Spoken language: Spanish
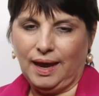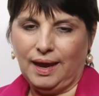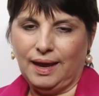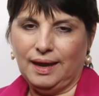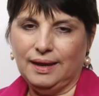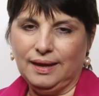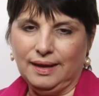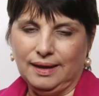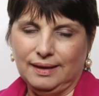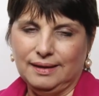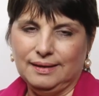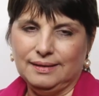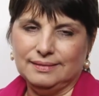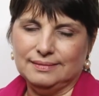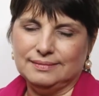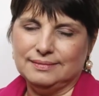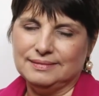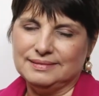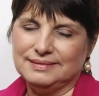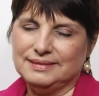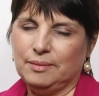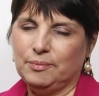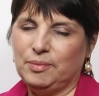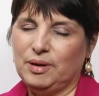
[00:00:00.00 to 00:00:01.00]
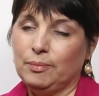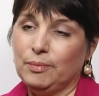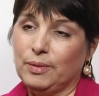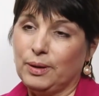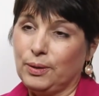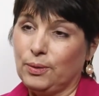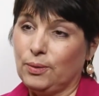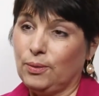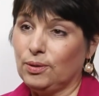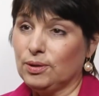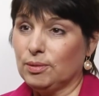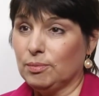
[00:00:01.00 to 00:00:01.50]
Y siempre me
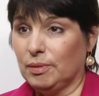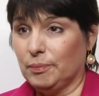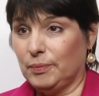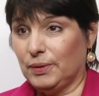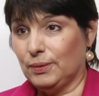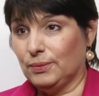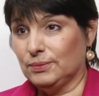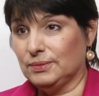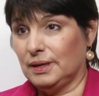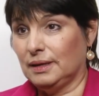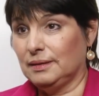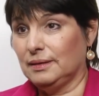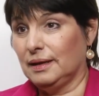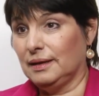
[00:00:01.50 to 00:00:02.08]
río cuando me preguntan